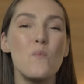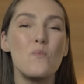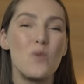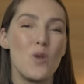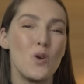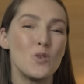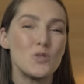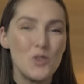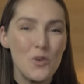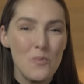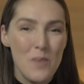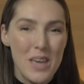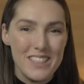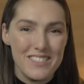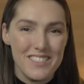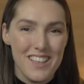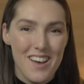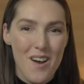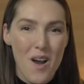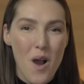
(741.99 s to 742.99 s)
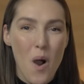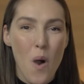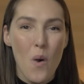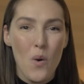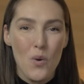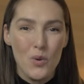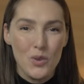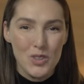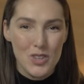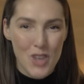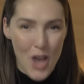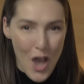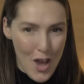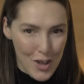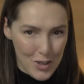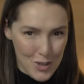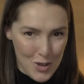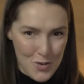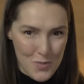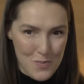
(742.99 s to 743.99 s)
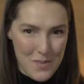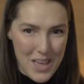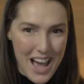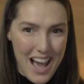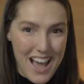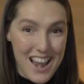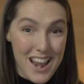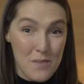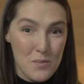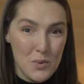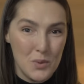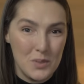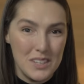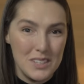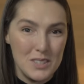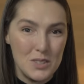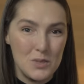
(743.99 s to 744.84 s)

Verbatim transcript: Plongeons maintenant au cœur de l'opéra La beauté